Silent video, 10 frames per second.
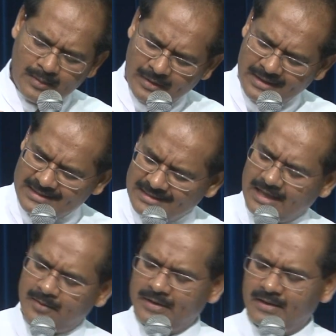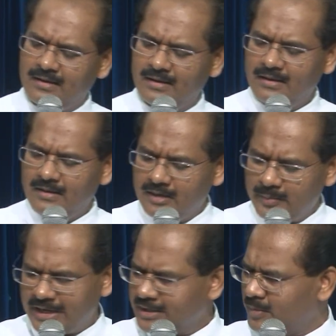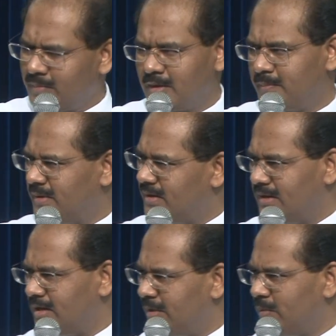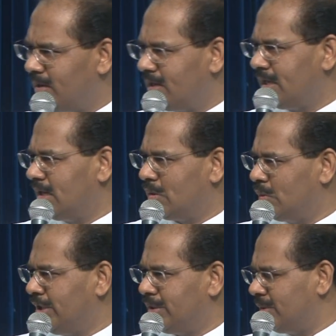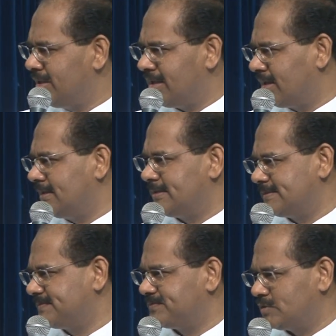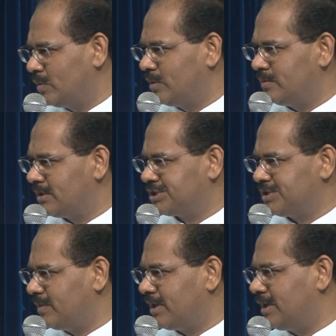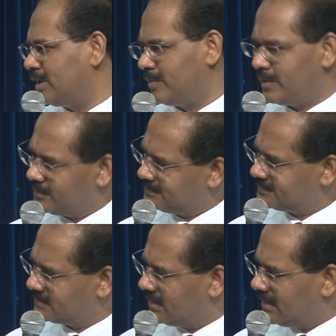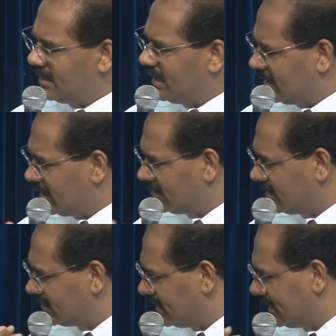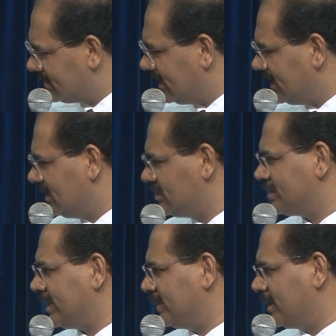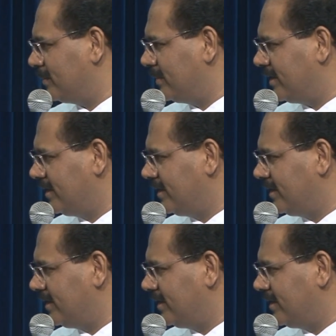நம்முடைய தேவைகள் நம்முடைய எதிர்பார்ப்புகள் நம்முடைய வாழ்க்கையில் கூடிக்கொண்டு தான் இருக்குது ஒவ்வொரு வருஷம் வருகிற பொழுது ஆனால் அந்த அந்த நேரத்தில் என்ன செய்யணும் நம்ம